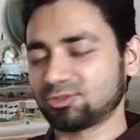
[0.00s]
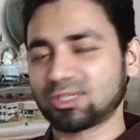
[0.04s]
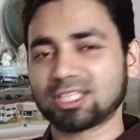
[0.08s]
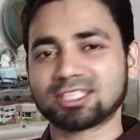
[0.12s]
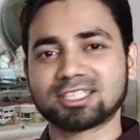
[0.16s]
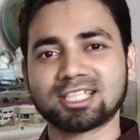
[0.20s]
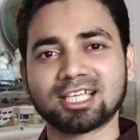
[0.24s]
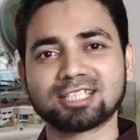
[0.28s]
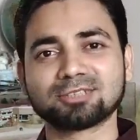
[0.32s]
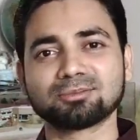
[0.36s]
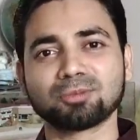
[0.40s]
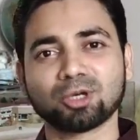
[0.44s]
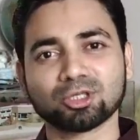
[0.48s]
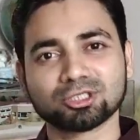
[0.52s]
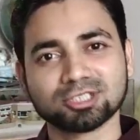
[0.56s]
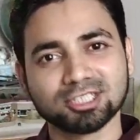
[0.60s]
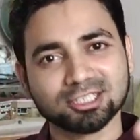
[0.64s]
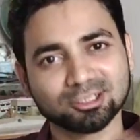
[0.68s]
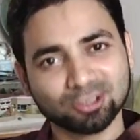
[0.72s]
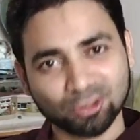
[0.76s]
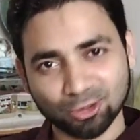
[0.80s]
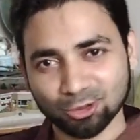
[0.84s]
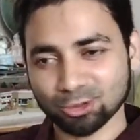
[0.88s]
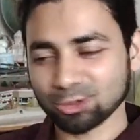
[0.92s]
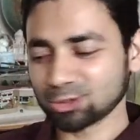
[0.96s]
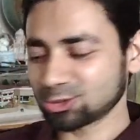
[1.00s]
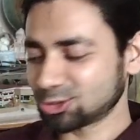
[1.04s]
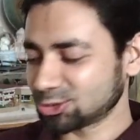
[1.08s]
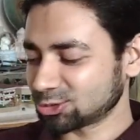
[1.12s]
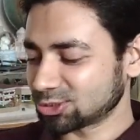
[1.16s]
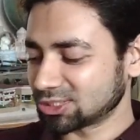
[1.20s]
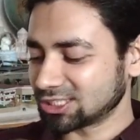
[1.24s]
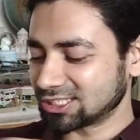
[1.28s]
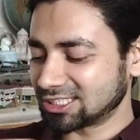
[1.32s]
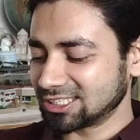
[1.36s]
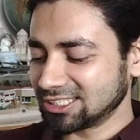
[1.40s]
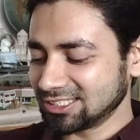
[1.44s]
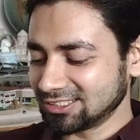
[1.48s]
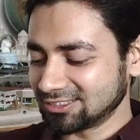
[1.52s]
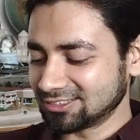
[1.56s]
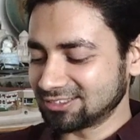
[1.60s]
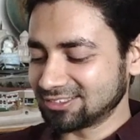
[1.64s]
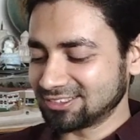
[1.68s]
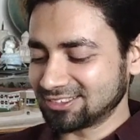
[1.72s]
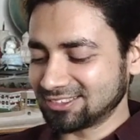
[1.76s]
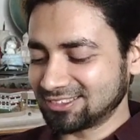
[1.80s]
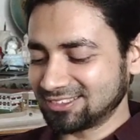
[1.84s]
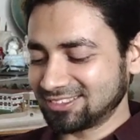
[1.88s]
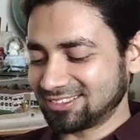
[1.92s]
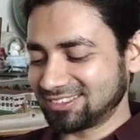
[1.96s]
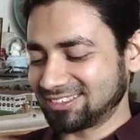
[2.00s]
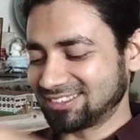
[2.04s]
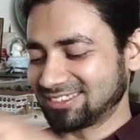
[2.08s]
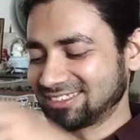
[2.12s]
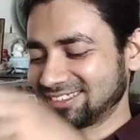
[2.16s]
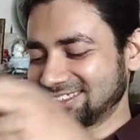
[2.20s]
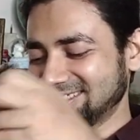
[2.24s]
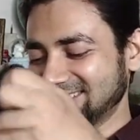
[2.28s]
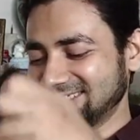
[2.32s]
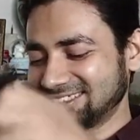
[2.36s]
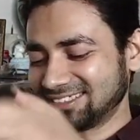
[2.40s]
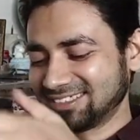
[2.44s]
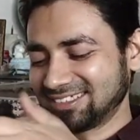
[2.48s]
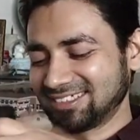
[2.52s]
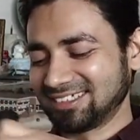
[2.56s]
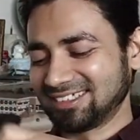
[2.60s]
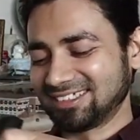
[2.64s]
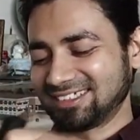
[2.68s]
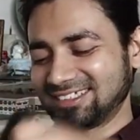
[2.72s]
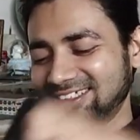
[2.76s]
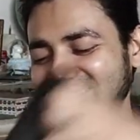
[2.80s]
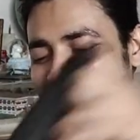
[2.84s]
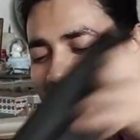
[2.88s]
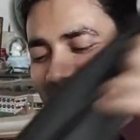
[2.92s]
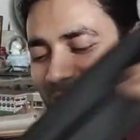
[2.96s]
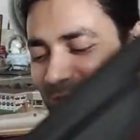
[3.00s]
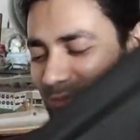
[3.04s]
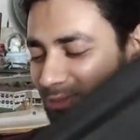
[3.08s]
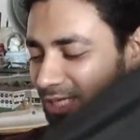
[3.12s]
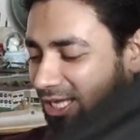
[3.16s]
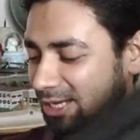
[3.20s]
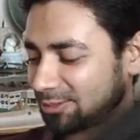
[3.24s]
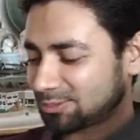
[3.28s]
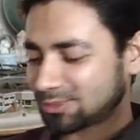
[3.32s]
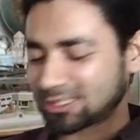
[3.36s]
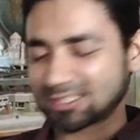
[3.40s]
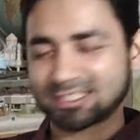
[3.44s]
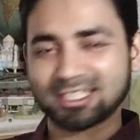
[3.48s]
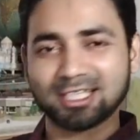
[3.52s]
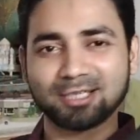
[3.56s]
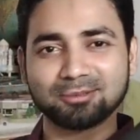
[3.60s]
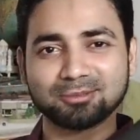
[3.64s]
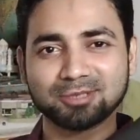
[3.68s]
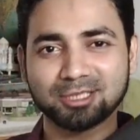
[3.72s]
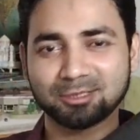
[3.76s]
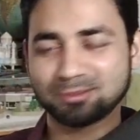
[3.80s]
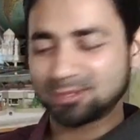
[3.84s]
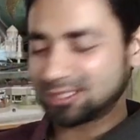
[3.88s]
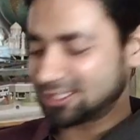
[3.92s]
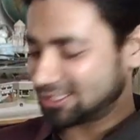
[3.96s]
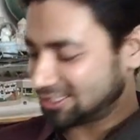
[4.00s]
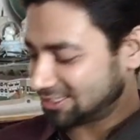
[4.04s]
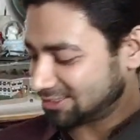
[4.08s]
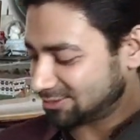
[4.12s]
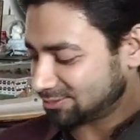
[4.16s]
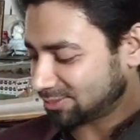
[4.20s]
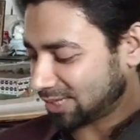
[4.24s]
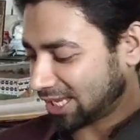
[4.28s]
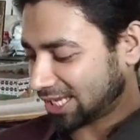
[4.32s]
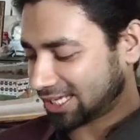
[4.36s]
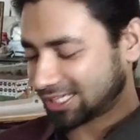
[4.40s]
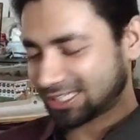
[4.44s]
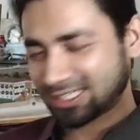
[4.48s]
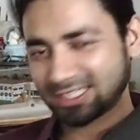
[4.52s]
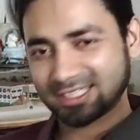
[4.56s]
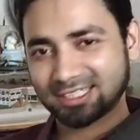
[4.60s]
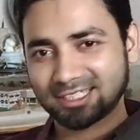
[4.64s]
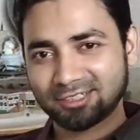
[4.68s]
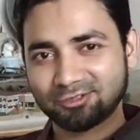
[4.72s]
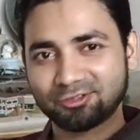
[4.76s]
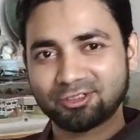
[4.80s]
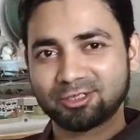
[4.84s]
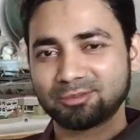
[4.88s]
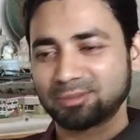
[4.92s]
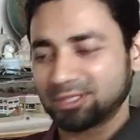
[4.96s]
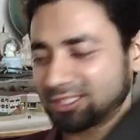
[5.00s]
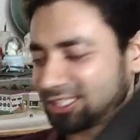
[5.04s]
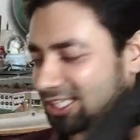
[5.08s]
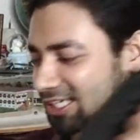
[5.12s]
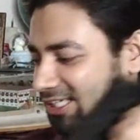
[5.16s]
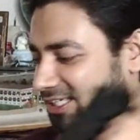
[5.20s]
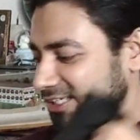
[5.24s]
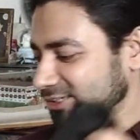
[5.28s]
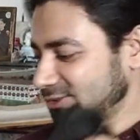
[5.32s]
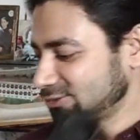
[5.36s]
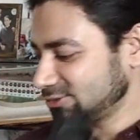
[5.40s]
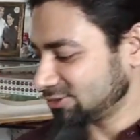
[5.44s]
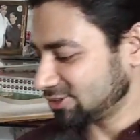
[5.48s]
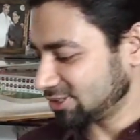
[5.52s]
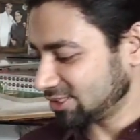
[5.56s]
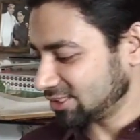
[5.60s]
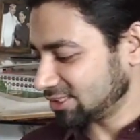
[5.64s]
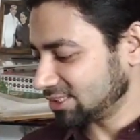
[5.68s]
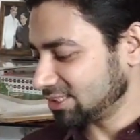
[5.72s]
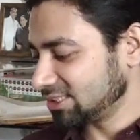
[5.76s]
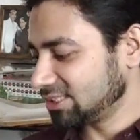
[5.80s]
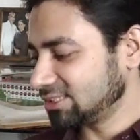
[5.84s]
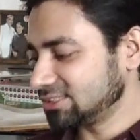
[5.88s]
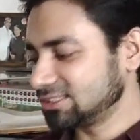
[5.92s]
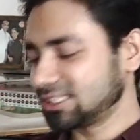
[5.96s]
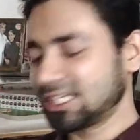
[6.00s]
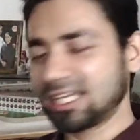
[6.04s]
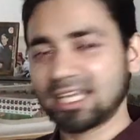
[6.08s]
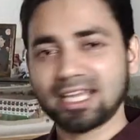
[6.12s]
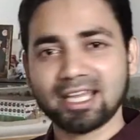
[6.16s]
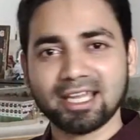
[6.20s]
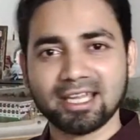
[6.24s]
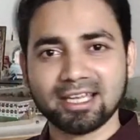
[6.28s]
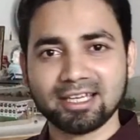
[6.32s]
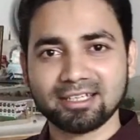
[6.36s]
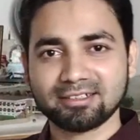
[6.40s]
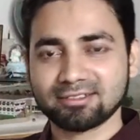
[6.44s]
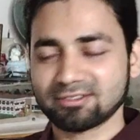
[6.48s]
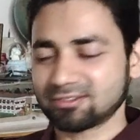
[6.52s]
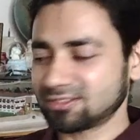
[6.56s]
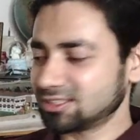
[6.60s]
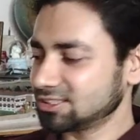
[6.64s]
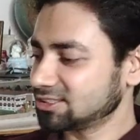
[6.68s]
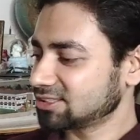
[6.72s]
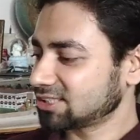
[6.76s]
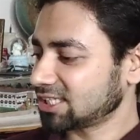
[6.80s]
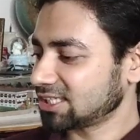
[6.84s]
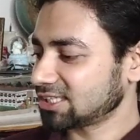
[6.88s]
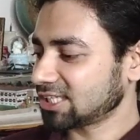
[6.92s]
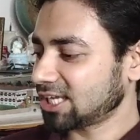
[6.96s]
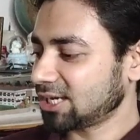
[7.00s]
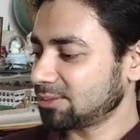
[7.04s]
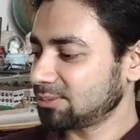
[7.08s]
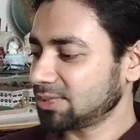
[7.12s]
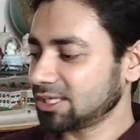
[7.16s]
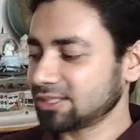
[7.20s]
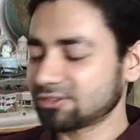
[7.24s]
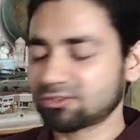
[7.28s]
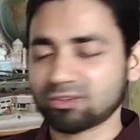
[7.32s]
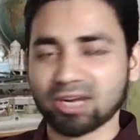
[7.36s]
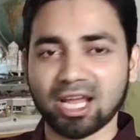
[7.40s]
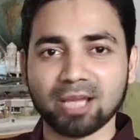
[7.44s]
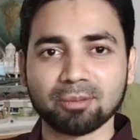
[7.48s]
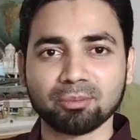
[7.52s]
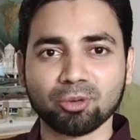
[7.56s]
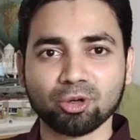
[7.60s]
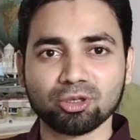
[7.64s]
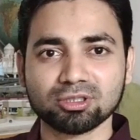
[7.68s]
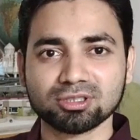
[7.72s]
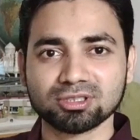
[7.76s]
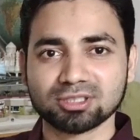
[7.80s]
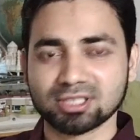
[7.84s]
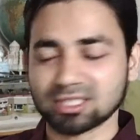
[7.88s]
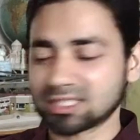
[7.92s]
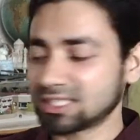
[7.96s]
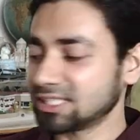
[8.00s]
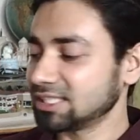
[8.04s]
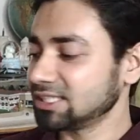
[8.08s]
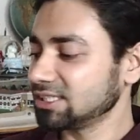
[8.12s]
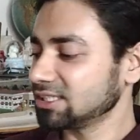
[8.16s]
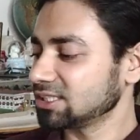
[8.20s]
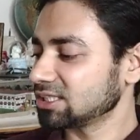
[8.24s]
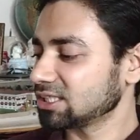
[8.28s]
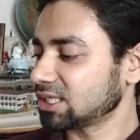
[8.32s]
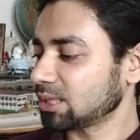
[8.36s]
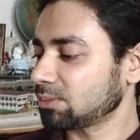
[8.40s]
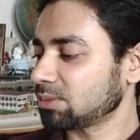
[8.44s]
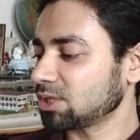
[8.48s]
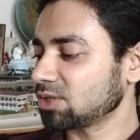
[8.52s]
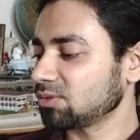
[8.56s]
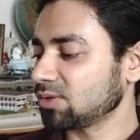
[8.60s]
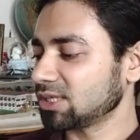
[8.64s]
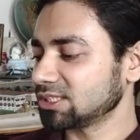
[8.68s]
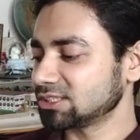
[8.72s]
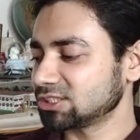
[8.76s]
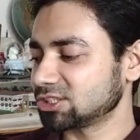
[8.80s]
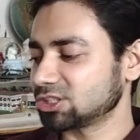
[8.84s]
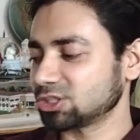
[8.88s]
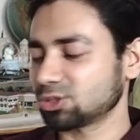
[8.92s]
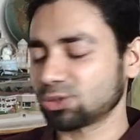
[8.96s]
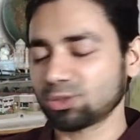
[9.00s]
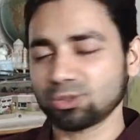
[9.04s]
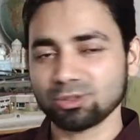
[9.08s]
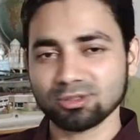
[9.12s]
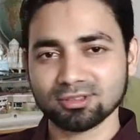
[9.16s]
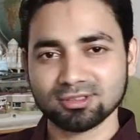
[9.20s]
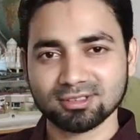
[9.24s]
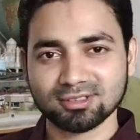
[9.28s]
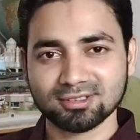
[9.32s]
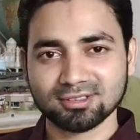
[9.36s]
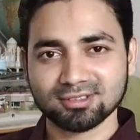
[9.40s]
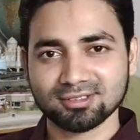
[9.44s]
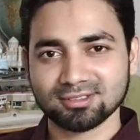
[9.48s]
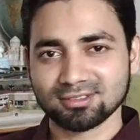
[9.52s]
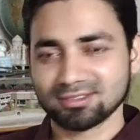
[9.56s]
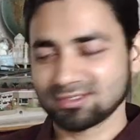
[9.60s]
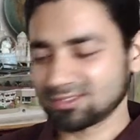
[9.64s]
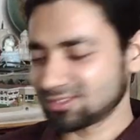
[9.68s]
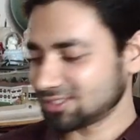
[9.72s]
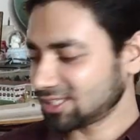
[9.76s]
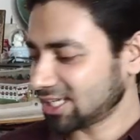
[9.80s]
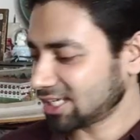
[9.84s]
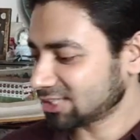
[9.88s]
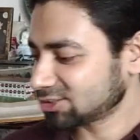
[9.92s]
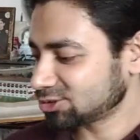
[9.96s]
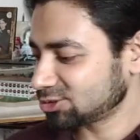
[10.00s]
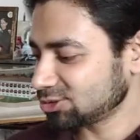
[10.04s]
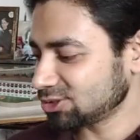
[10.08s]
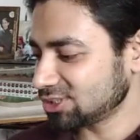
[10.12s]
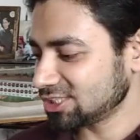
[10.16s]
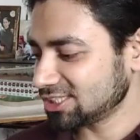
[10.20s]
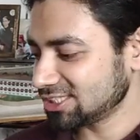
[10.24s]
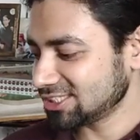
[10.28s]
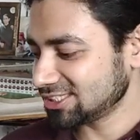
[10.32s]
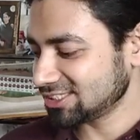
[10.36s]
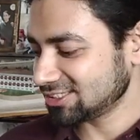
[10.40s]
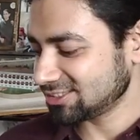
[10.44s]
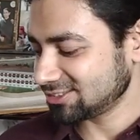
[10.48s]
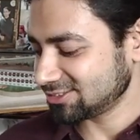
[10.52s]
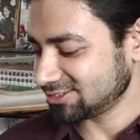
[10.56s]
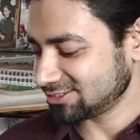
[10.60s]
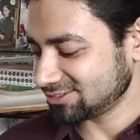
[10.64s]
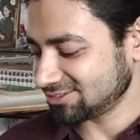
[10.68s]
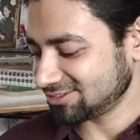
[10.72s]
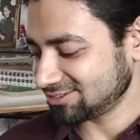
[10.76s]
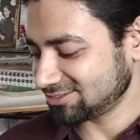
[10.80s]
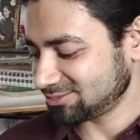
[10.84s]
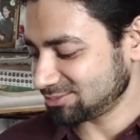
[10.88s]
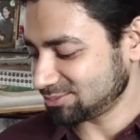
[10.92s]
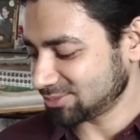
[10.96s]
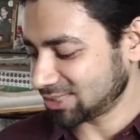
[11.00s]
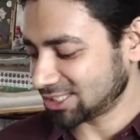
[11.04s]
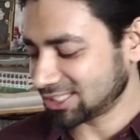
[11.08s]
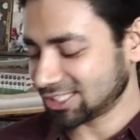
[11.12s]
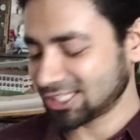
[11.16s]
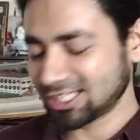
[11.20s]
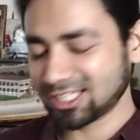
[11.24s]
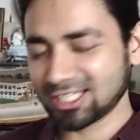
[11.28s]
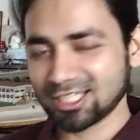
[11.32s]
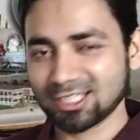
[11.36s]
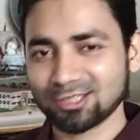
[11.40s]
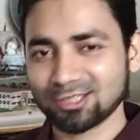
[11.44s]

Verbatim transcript: वैसे अनबॉक्सिंग तो हो चुकी थी ये तो मैं आपके सामने अभी पैक करके फिर बता रहा हूँ ये है इसका नाम है ट्राईपॉड थ्री डबल वन ज़ीरो ये एक्चुअली मैंने